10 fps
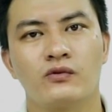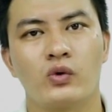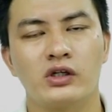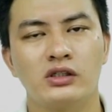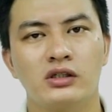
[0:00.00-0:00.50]

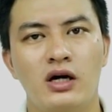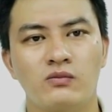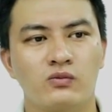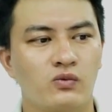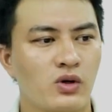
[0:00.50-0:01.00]
của thế giới
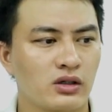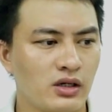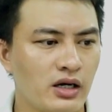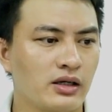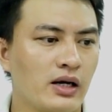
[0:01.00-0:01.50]
động, hoặc
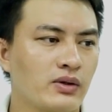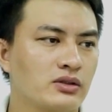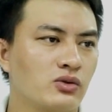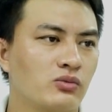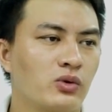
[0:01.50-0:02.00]
là đã
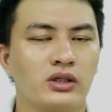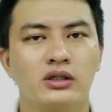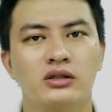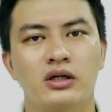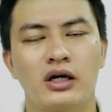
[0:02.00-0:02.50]
sử dụng của
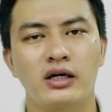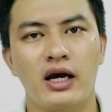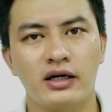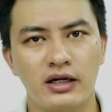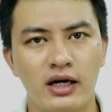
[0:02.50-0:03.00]
những cái
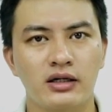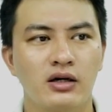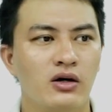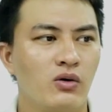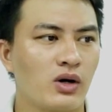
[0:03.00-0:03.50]
hãng khác,
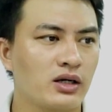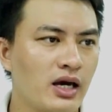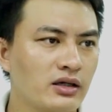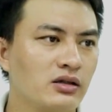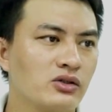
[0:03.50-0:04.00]
hoặc
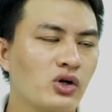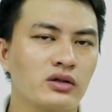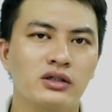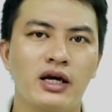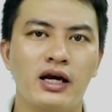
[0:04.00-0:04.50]
là lựa chọn
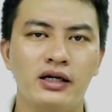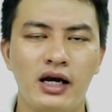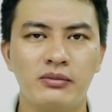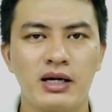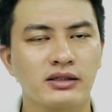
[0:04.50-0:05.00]
những cái hãng
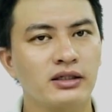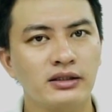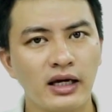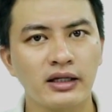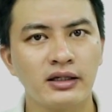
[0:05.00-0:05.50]
khác mà hàng xách
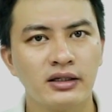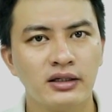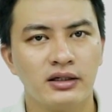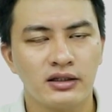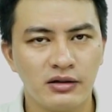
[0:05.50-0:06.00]
tay,
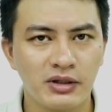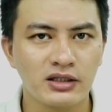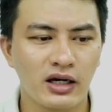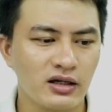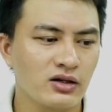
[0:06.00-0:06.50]
thì
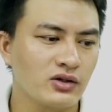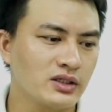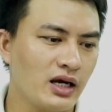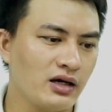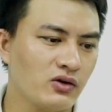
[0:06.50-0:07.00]
mình thấy là nó
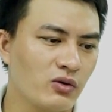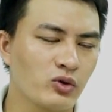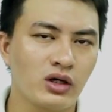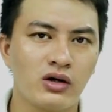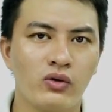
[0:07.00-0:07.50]
sẽ có
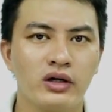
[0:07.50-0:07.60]
một cái cấu